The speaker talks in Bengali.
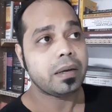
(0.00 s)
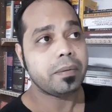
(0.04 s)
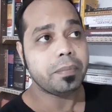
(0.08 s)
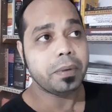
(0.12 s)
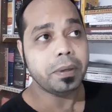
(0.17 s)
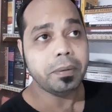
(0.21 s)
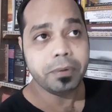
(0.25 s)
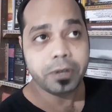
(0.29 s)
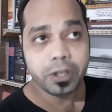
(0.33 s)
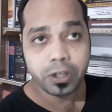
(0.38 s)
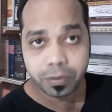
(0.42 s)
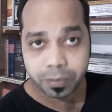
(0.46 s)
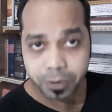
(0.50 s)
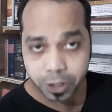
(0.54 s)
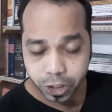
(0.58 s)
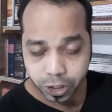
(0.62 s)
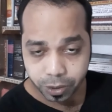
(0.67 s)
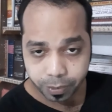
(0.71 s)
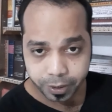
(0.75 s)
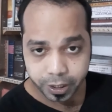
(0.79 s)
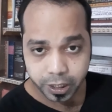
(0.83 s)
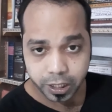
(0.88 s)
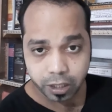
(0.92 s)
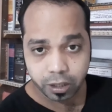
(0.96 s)
বিভিন্ন
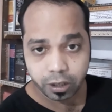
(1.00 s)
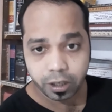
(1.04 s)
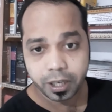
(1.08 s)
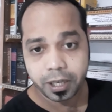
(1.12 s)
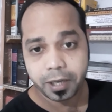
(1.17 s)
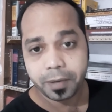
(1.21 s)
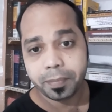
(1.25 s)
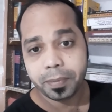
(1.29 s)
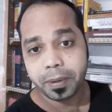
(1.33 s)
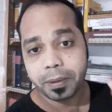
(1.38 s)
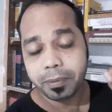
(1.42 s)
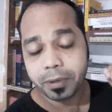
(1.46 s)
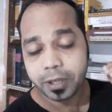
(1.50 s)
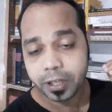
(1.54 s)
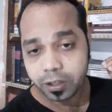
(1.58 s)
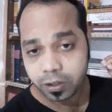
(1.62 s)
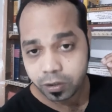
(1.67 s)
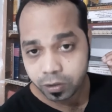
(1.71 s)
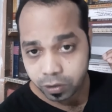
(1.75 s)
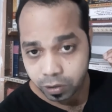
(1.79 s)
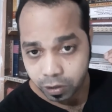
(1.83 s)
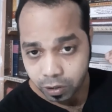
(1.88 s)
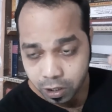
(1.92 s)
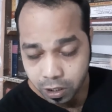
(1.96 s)
বিশ্ববিদ্যালয়ে বিভিন্ন
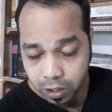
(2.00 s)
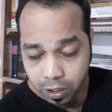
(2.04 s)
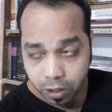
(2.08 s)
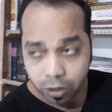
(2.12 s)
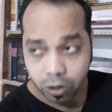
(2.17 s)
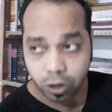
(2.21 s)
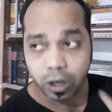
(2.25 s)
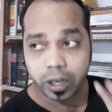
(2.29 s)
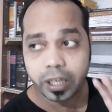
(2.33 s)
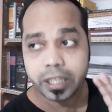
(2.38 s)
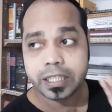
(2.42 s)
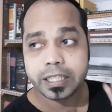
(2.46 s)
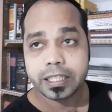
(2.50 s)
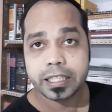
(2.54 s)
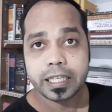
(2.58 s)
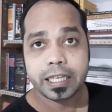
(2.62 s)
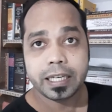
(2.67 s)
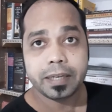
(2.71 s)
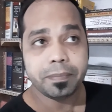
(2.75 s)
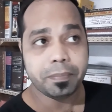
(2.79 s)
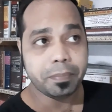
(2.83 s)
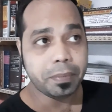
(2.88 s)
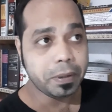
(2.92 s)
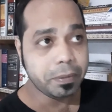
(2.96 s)
কলেজে
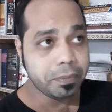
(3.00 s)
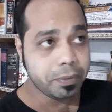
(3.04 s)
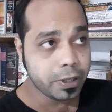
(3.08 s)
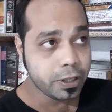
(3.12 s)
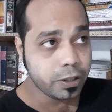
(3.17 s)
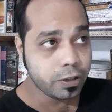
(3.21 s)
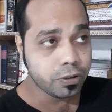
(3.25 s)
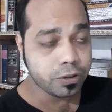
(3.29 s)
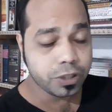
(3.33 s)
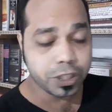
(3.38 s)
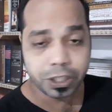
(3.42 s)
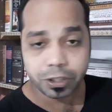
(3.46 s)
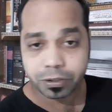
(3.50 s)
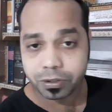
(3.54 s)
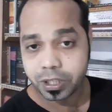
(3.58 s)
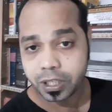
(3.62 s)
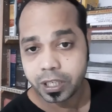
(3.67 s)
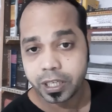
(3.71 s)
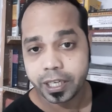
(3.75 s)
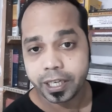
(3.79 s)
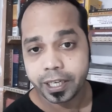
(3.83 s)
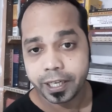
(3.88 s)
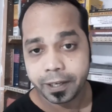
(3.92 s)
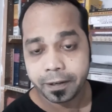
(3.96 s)
বিভিন্ন
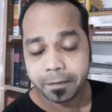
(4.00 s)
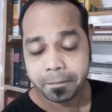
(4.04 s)
টিউশনে